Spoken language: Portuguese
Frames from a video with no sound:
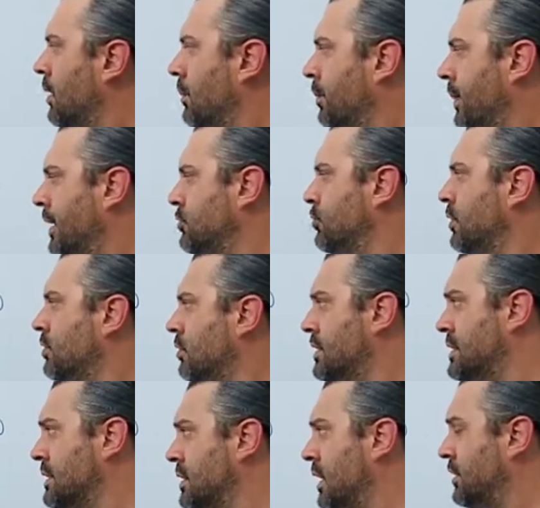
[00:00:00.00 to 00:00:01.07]
Mais uma
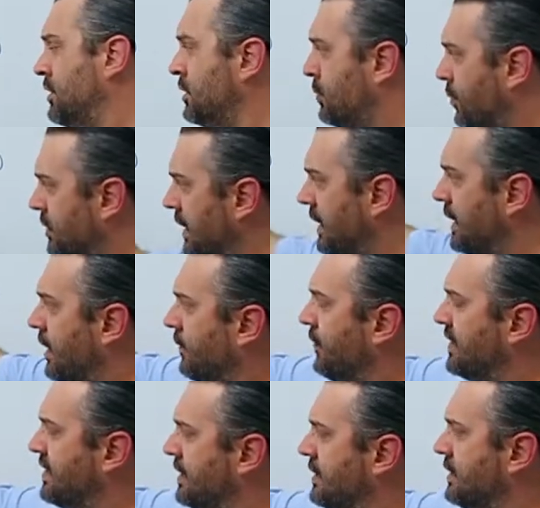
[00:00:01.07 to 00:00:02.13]
coisa, a gente poderia
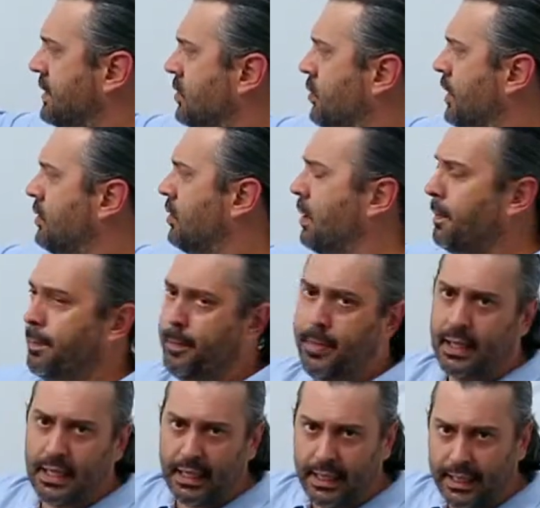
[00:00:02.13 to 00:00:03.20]
fazer esse circuito
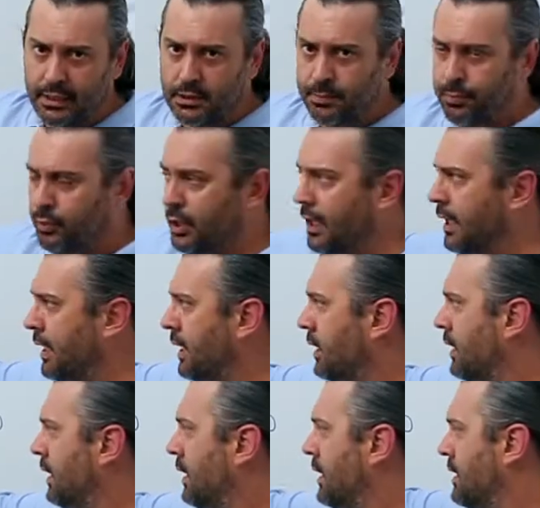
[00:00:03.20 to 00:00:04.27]
pela lei de Puyer.
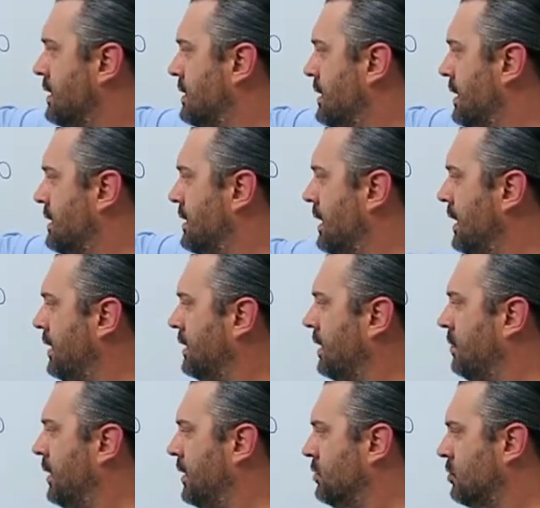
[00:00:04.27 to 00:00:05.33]

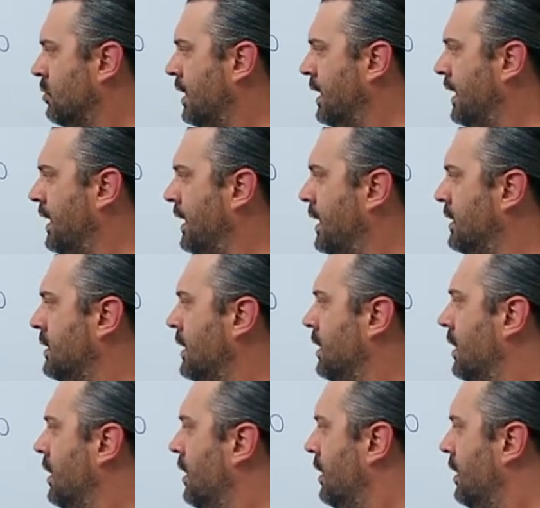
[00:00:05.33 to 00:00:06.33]
60 menos 40